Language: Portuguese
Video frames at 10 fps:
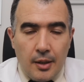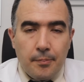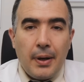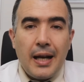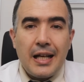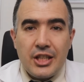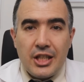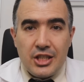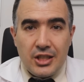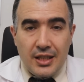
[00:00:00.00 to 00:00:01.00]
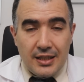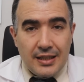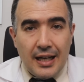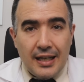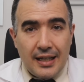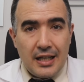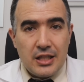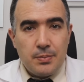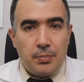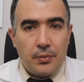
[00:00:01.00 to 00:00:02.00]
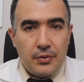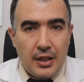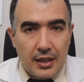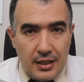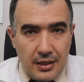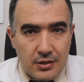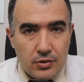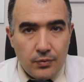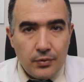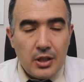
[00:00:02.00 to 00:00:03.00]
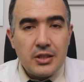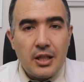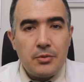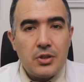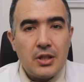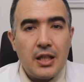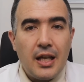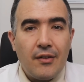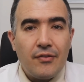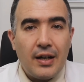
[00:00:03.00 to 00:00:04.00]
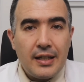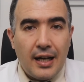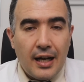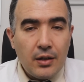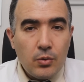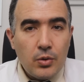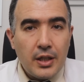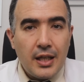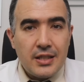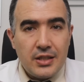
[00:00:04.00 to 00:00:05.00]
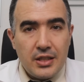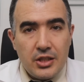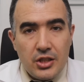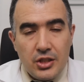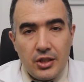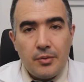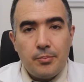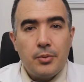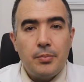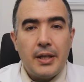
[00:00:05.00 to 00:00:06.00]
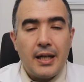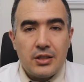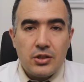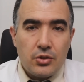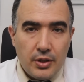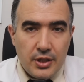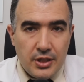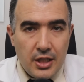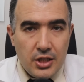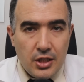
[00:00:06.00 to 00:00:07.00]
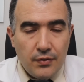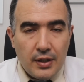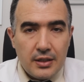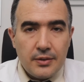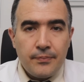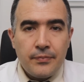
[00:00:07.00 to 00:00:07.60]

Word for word: Para a gente tentar responder isso, nós temos que avaliar o que existe de publicações científicas